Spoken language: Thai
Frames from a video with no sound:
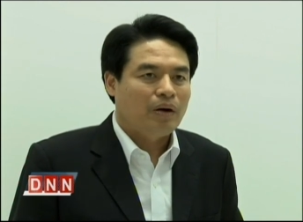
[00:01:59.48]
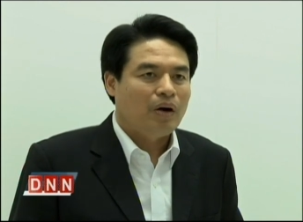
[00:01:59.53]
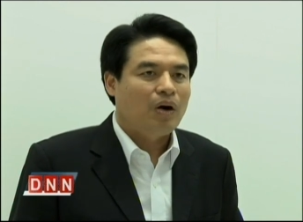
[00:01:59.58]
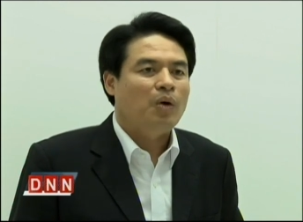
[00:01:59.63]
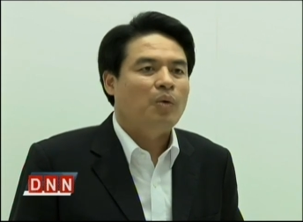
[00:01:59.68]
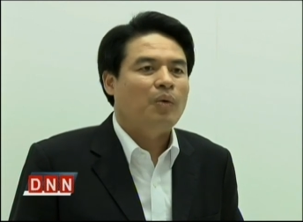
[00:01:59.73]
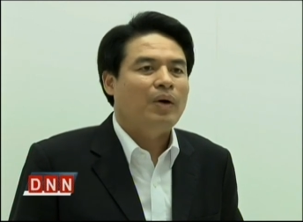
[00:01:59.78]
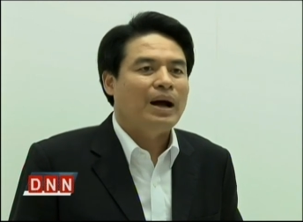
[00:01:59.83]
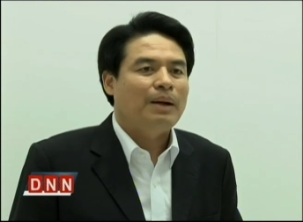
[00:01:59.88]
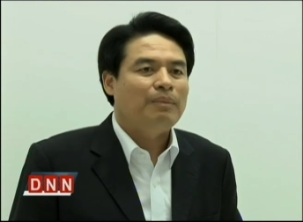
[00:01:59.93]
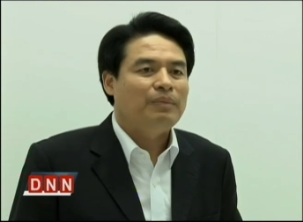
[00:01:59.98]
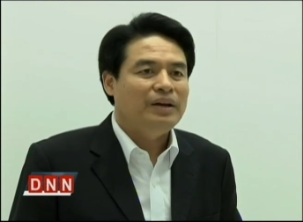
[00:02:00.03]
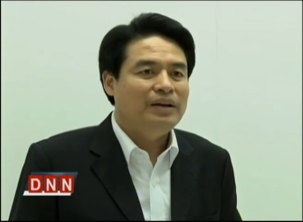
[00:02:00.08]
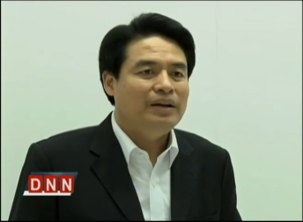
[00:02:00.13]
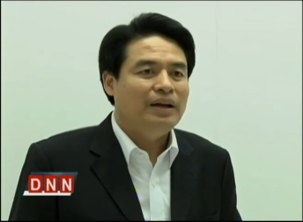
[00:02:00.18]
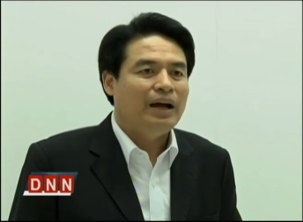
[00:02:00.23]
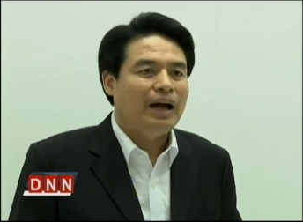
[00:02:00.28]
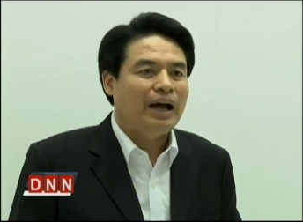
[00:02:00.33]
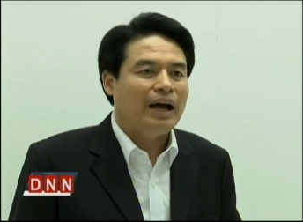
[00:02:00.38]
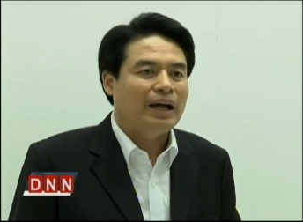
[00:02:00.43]
ข้อความหรื
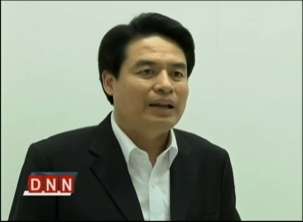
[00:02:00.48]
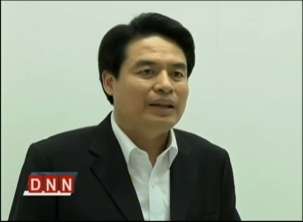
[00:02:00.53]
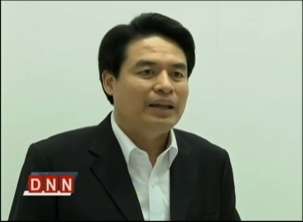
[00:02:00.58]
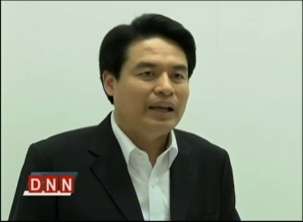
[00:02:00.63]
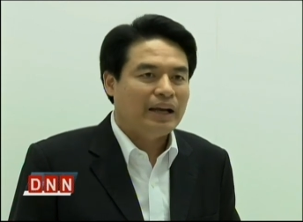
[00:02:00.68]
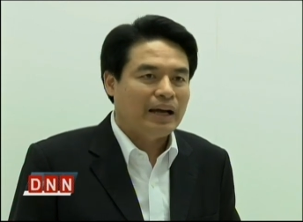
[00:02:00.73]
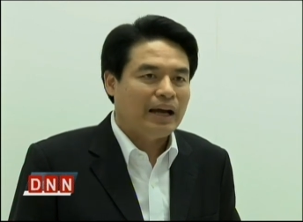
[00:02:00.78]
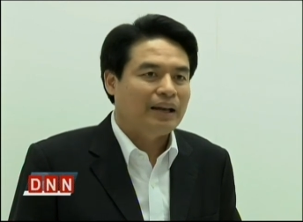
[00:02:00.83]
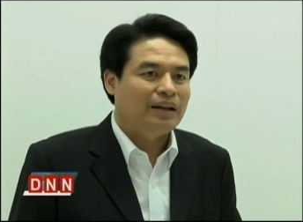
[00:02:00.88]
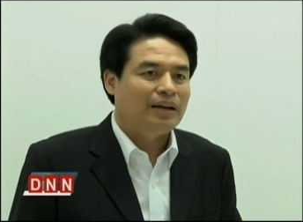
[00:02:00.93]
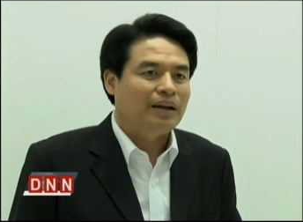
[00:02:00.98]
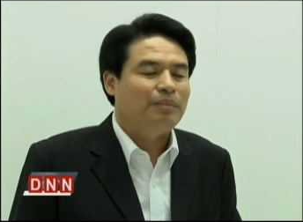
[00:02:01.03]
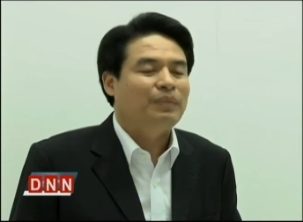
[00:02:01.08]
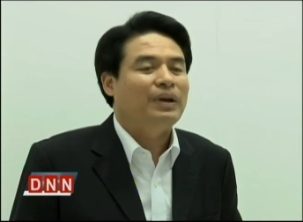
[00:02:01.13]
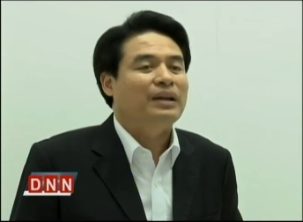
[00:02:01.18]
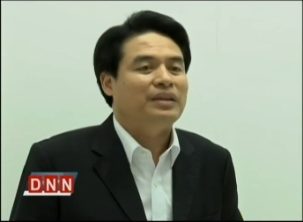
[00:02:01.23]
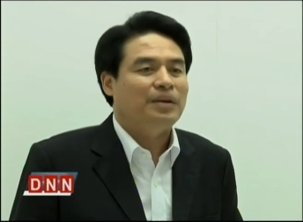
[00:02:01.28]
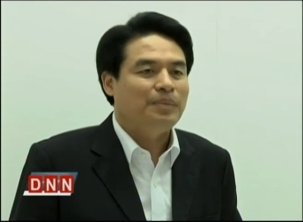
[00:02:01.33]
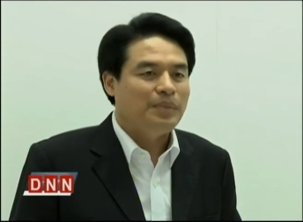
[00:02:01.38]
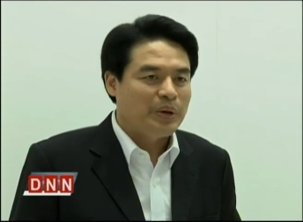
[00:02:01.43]
อเนื้อหาที่ขัดกับ
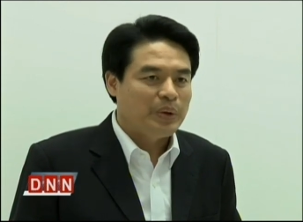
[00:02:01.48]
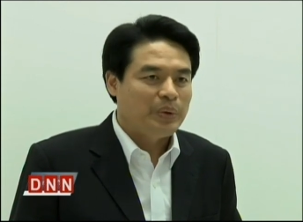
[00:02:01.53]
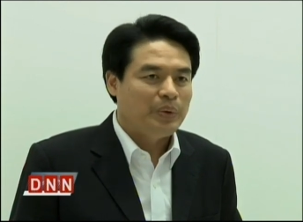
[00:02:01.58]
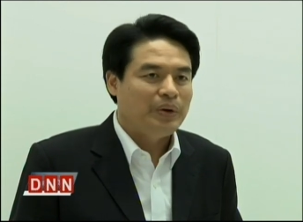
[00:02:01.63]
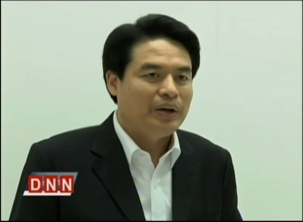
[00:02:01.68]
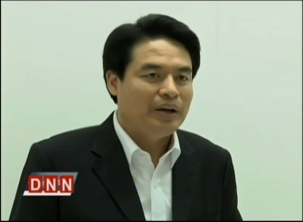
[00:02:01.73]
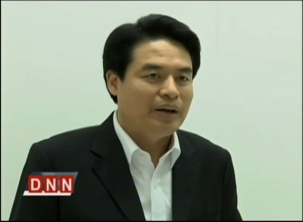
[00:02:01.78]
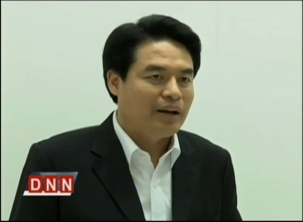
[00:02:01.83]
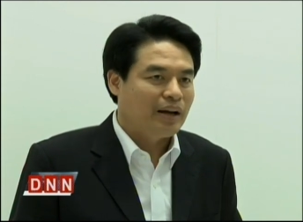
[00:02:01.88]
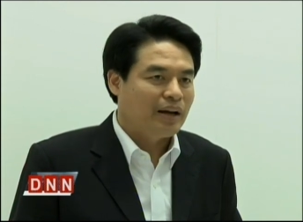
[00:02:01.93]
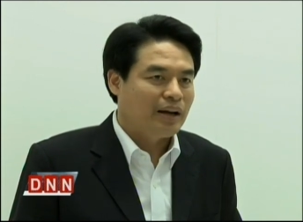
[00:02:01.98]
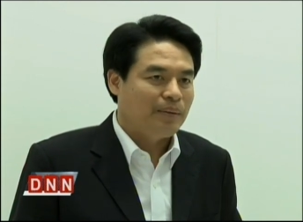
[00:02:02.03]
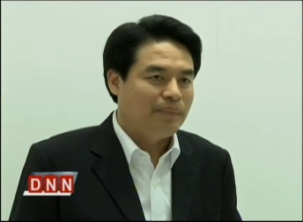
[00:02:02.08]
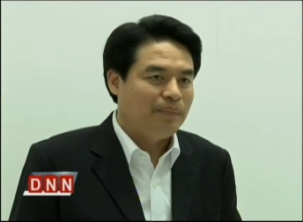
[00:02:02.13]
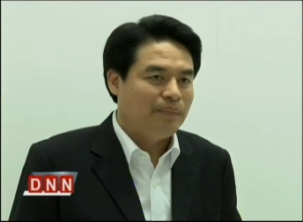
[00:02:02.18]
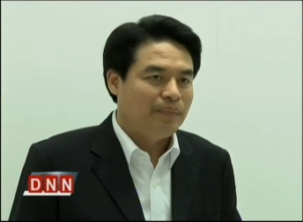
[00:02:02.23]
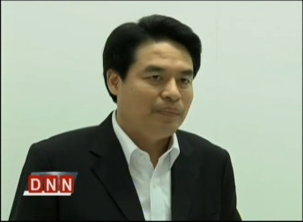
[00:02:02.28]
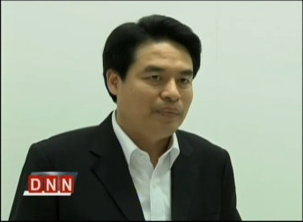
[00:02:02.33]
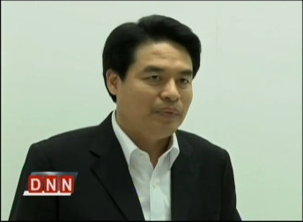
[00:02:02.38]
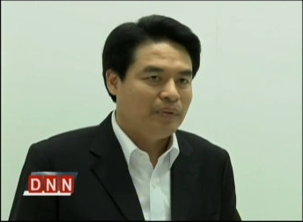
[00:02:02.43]
รัฐธรรมนูญนะครับ